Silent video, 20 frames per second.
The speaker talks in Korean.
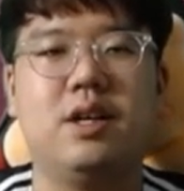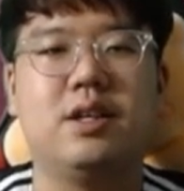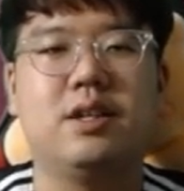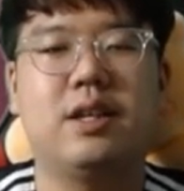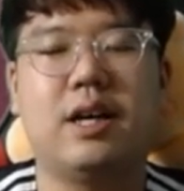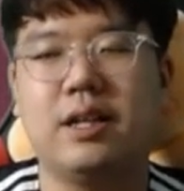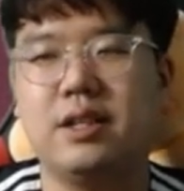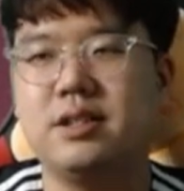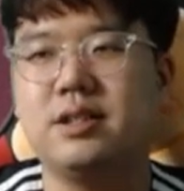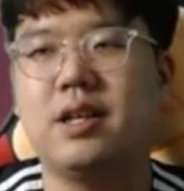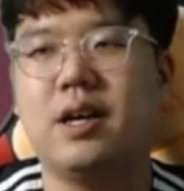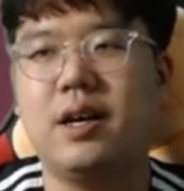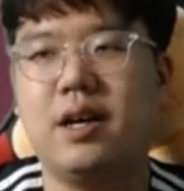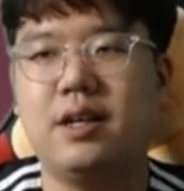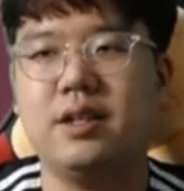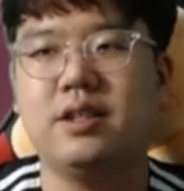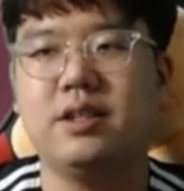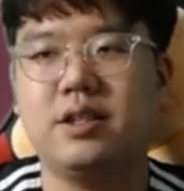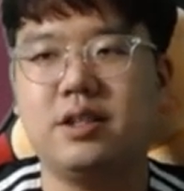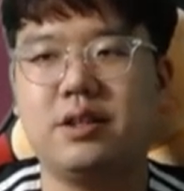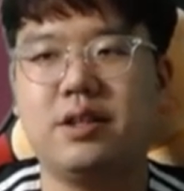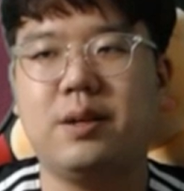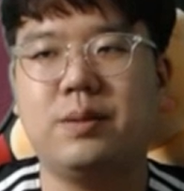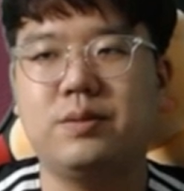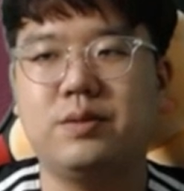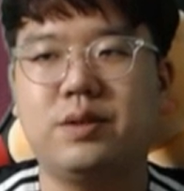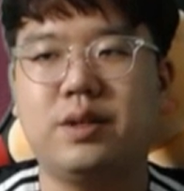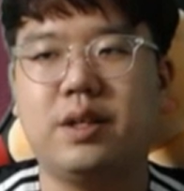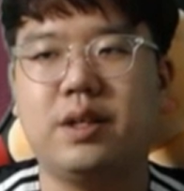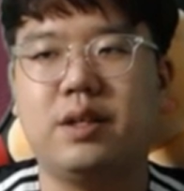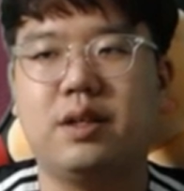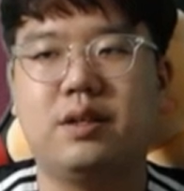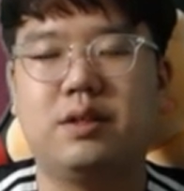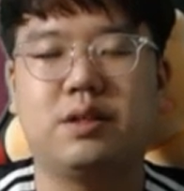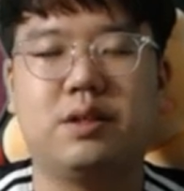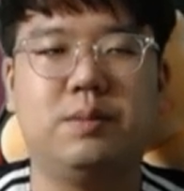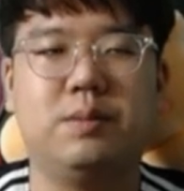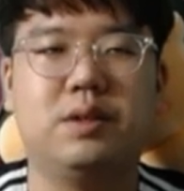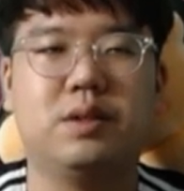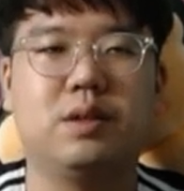나는 상황이기 때문에 어,
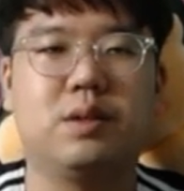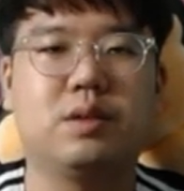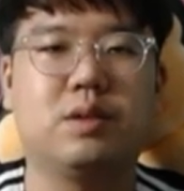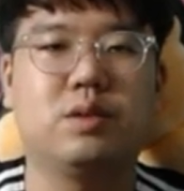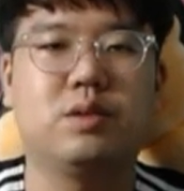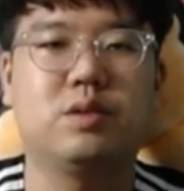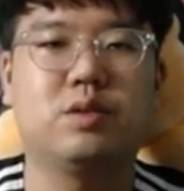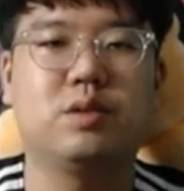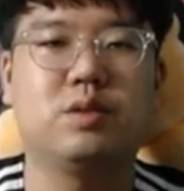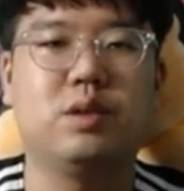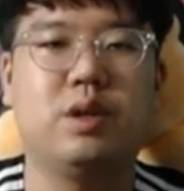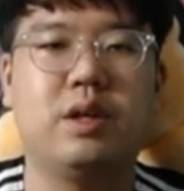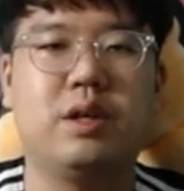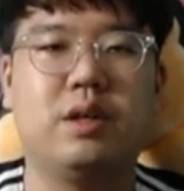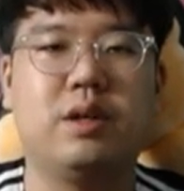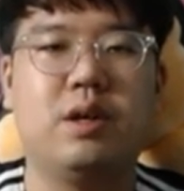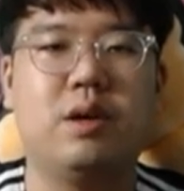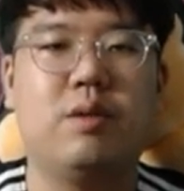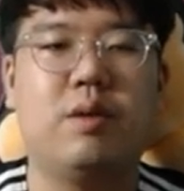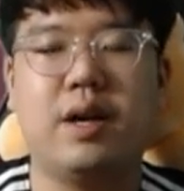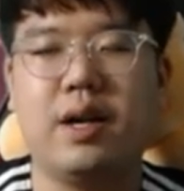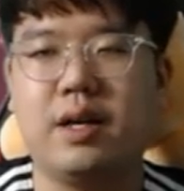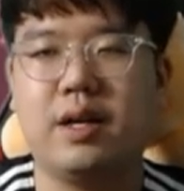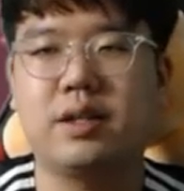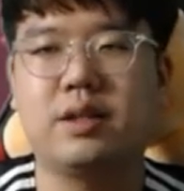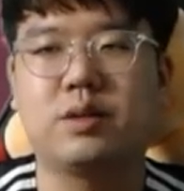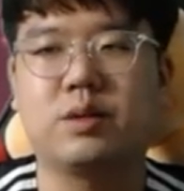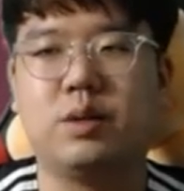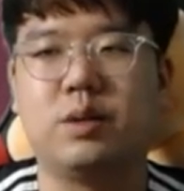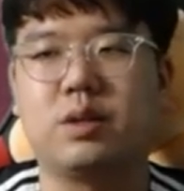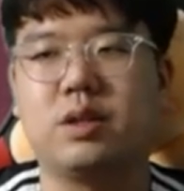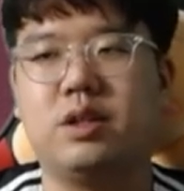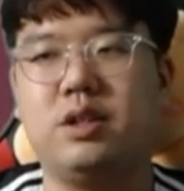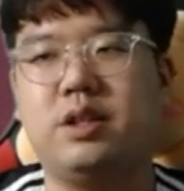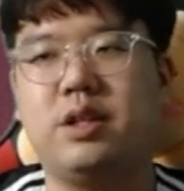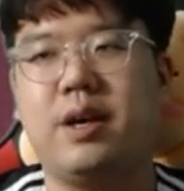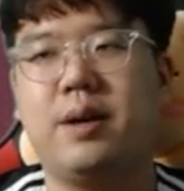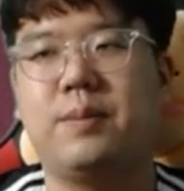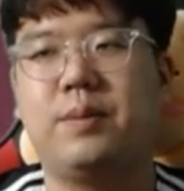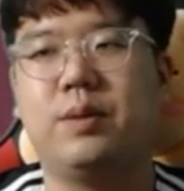김민성 선수의 활약을 또
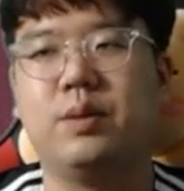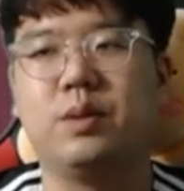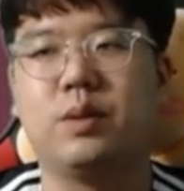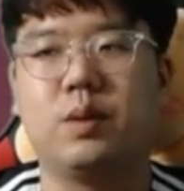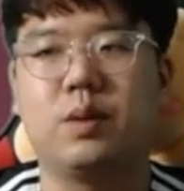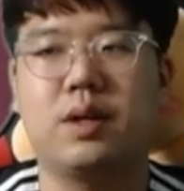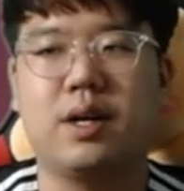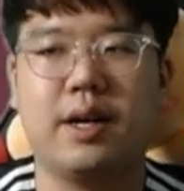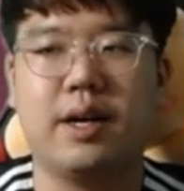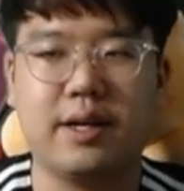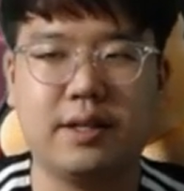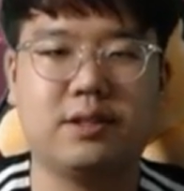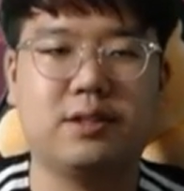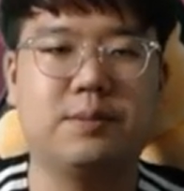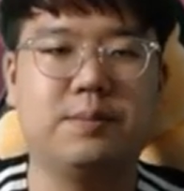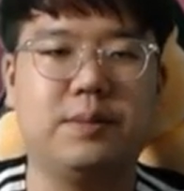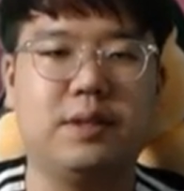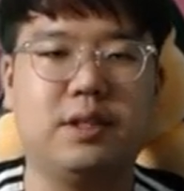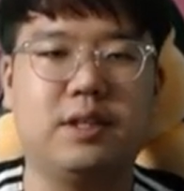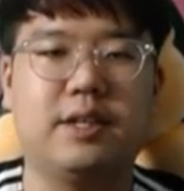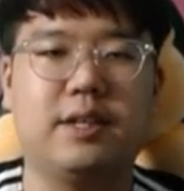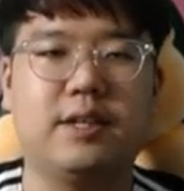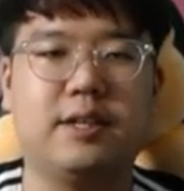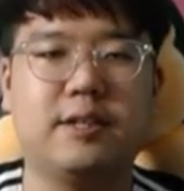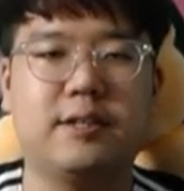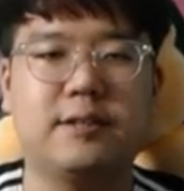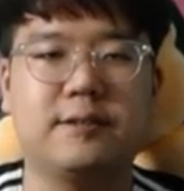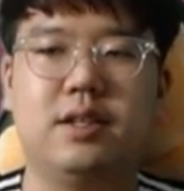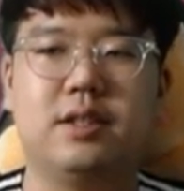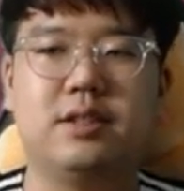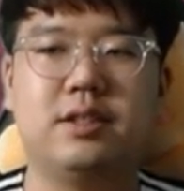기대해 보도록 하겠습니다.